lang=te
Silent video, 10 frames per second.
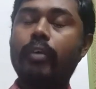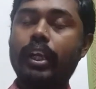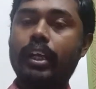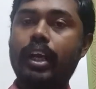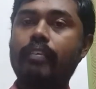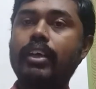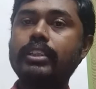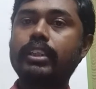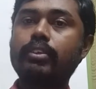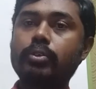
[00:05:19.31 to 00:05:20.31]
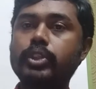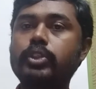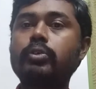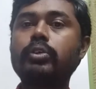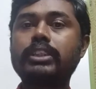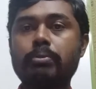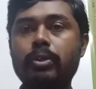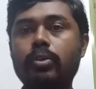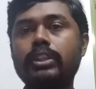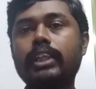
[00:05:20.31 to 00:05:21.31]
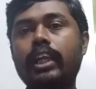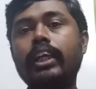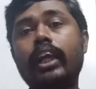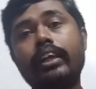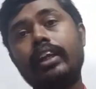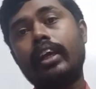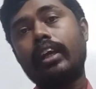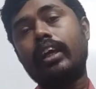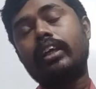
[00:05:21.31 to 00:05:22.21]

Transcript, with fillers: వాళ్ళకు కావాల్సినటువంటి వస్తువులు సమకూర్చాలి అంటే